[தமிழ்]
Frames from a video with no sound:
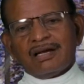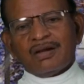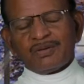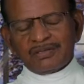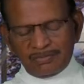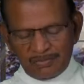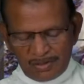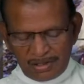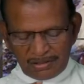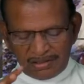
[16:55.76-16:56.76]
அவள்
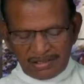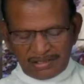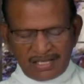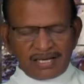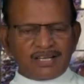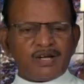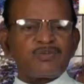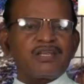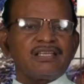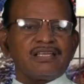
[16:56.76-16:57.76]
முகத்தை
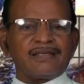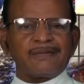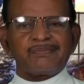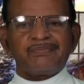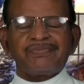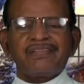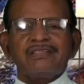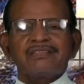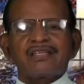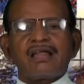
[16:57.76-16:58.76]
திறக்காமலேயே
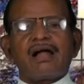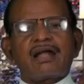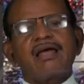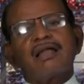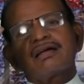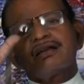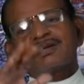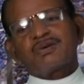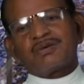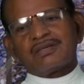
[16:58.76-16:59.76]
சில அடையாளங்களை
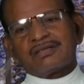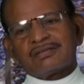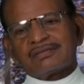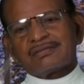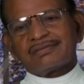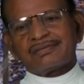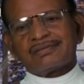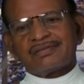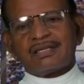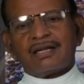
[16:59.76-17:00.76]
கொடு
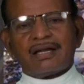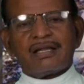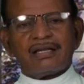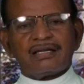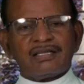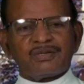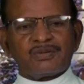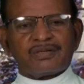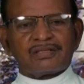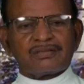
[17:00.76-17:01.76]
சில அடையாளங்களை
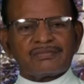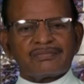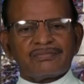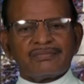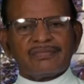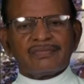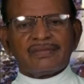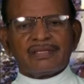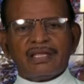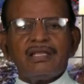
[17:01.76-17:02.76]
கொடு
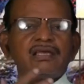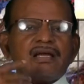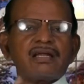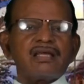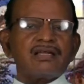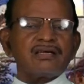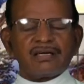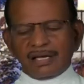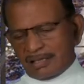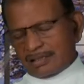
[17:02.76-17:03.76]
என்னைய அடையாளம் கையில்